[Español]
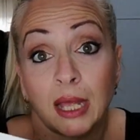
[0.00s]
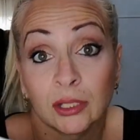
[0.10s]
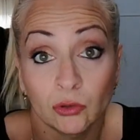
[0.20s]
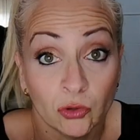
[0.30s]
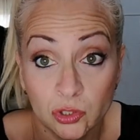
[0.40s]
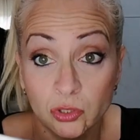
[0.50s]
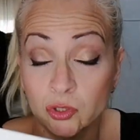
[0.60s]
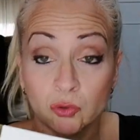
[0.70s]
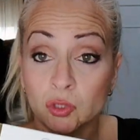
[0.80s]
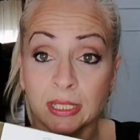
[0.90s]
a todos
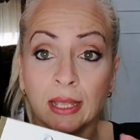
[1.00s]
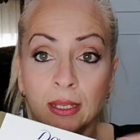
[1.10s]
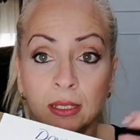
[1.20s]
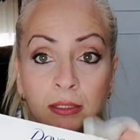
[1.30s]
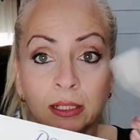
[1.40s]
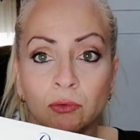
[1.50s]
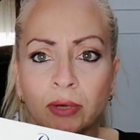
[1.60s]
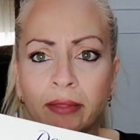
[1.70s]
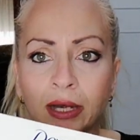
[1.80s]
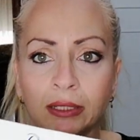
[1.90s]
nos gusta, y eh, tiene
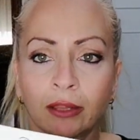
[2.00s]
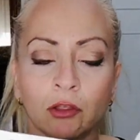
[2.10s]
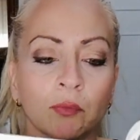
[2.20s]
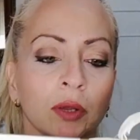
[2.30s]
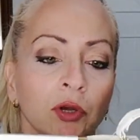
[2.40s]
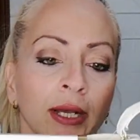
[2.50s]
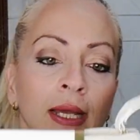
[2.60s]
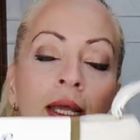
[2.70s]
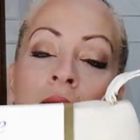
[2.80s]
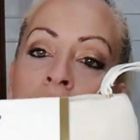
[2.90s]
una hidratación muy
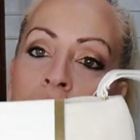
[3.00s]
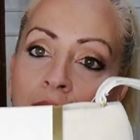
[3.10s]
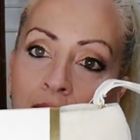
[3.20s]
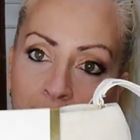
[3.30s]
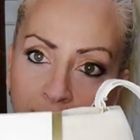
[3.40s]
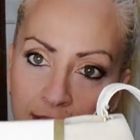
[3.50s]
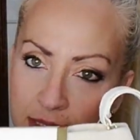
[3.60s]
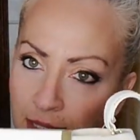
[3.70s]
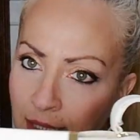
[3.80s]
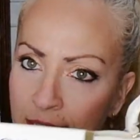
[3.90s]
buena. El
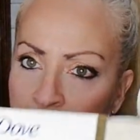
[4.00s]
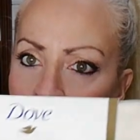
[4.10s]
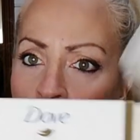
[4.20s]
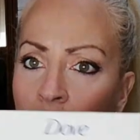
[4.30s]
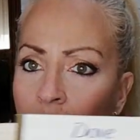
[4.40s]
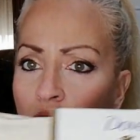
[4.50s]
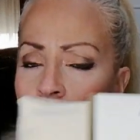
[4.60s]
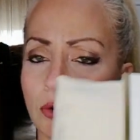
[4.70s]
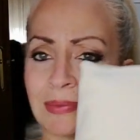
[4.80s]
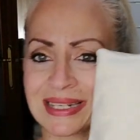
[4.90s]
neceser es muy
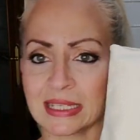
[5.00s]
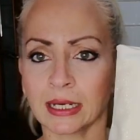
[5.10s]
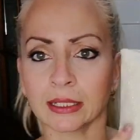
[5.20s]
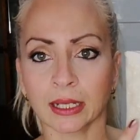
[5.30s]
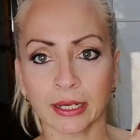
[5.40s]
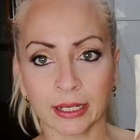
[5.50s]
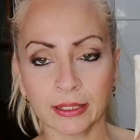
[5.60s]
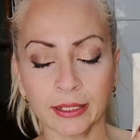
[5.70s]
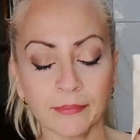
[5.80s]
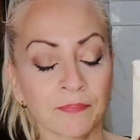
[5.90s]
mono, bastante
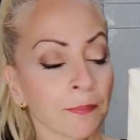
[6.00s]
grande.